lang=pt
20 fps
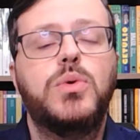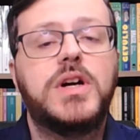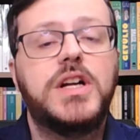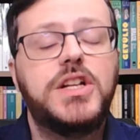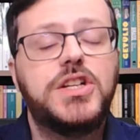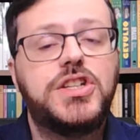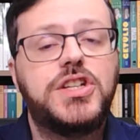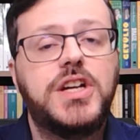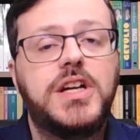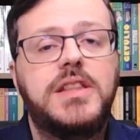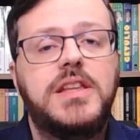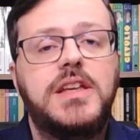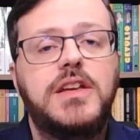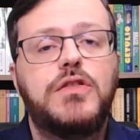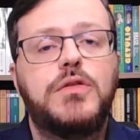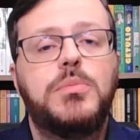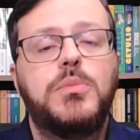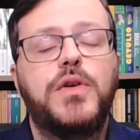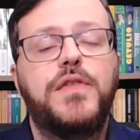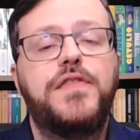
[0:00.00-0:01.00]
o
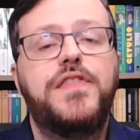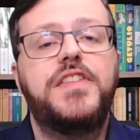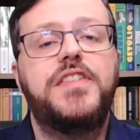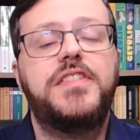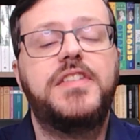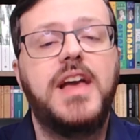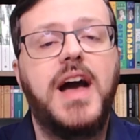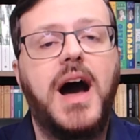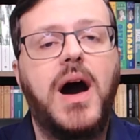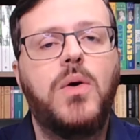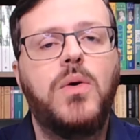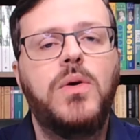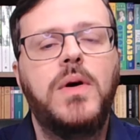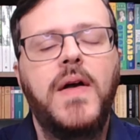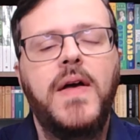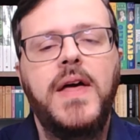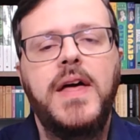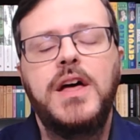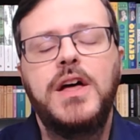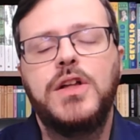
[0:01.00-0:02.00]
cristianismo oficial